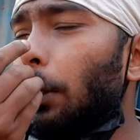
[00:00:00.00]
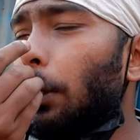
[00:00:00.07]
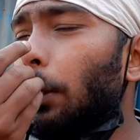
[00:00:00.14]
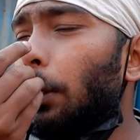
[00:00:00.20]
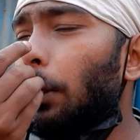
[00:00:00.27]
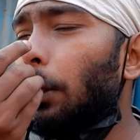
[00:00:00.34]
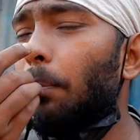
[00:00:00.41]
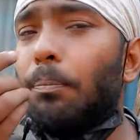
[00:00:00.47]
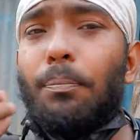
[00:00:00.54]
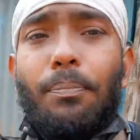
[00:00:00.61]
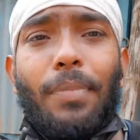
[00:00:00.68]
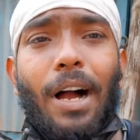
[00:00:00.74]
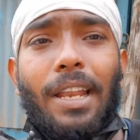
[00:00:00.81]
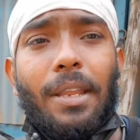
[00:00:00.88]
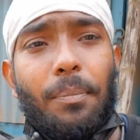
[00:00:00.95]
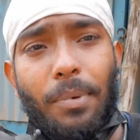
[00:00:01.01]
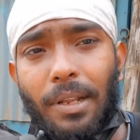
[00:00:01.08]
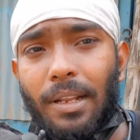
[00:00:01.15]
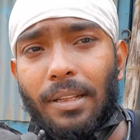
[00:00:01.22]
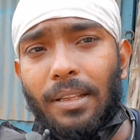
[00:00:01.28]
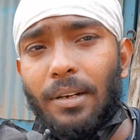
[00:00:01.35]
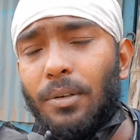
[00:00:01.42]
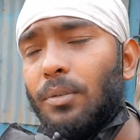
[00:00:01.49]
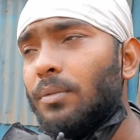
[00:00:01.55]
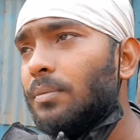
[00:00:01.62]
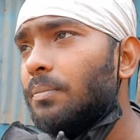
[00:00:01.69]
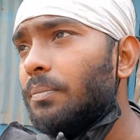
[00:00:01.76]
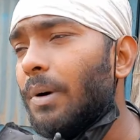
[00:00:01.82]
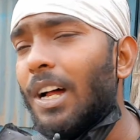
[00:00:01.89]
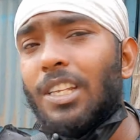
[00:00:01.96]
तो पानी पी लेता हूँ
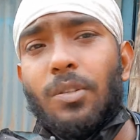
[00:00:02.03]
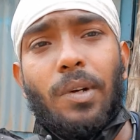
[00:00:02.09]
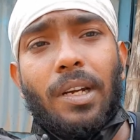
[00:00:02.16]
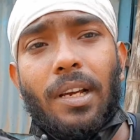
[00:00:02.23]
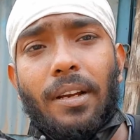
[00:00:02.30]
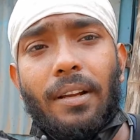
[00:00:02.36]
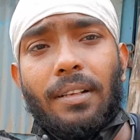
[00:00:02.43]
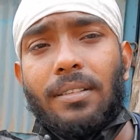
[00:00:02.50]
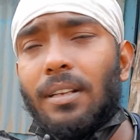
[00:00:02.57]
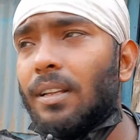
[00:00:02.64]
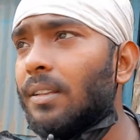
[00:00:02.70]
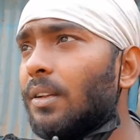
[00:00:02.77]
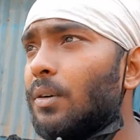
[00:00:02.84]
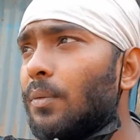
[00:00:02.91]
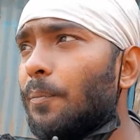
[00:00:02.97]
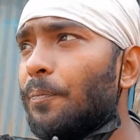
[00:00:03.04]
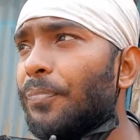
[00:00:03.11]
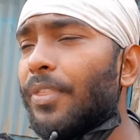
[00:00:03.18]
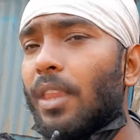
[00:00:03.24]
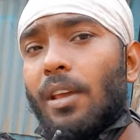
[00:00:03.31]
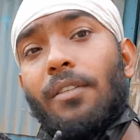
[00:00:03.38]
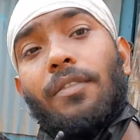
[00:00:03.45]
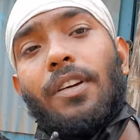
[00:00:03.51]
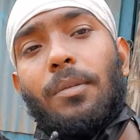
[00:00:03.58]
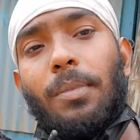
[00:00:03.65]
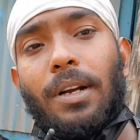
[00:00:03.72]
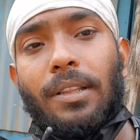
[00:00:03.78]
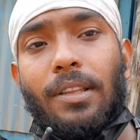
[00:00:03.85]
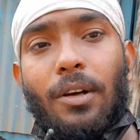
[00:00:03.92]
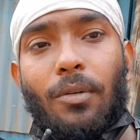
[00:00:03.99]
पाँच मिनट का रेस्ट लेता हूँ फिर
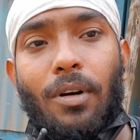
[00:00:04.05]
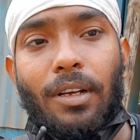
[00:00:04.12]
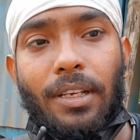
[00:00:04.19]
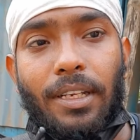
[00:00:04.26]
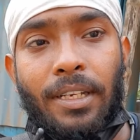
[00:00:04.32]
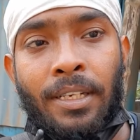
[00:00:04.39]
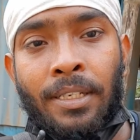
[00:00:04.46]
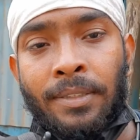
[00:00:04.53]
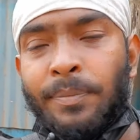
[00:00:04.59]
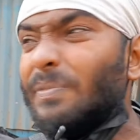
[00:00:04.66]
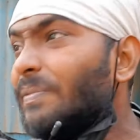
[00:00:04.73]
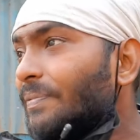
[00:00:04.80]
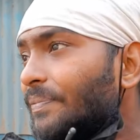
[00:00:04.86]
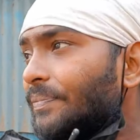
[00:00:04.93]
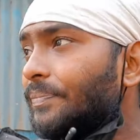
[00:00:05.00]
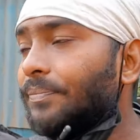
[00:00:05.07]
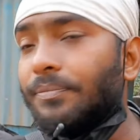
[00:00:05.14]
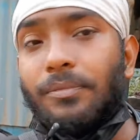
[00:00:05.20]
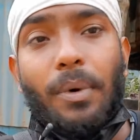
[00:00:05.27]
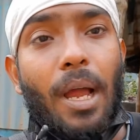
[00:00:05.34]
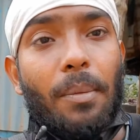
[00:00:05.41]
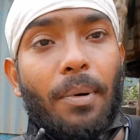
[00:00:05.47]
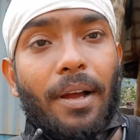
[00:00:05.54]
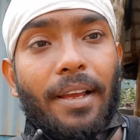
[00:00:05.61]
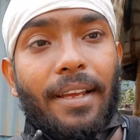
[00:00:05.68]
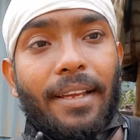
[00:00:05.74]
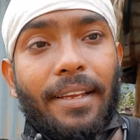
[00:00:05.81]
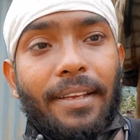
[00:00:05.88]
बढ़ता हूँ आगे बाय बाय